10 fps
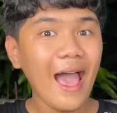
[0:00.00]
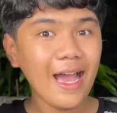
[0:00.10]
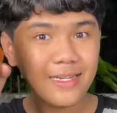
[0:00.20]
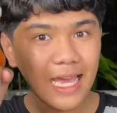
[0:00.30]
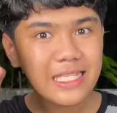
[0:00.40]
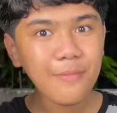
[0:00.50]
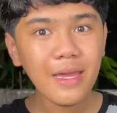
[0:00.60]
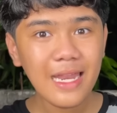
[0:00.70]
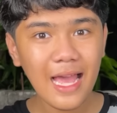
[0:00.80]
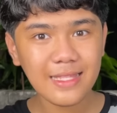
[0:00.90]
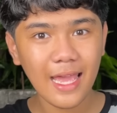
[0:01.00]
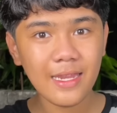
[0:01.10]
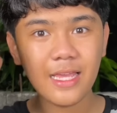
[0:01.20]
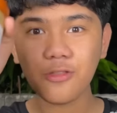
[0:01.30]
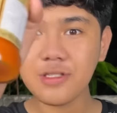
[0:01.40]
Ang next naman
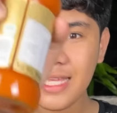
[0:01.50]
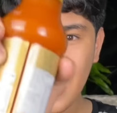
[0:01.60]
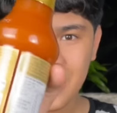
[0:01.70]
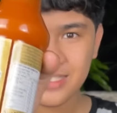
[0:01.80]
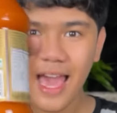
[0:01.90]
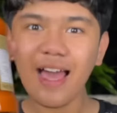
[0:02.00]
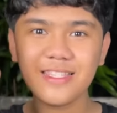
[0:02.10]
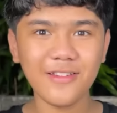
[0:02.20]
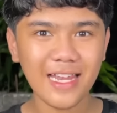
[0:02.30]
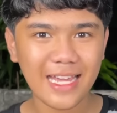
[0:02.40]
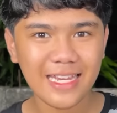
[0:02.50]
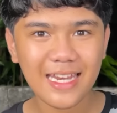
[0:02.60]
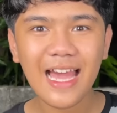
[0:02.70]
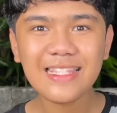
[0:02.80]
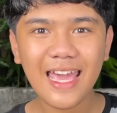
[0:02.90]
natin, itong sriracha. So, ilagay na
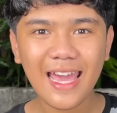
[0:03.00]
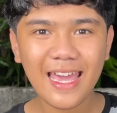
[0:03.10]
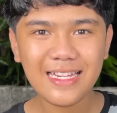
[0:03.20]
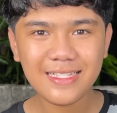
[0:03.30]
natin.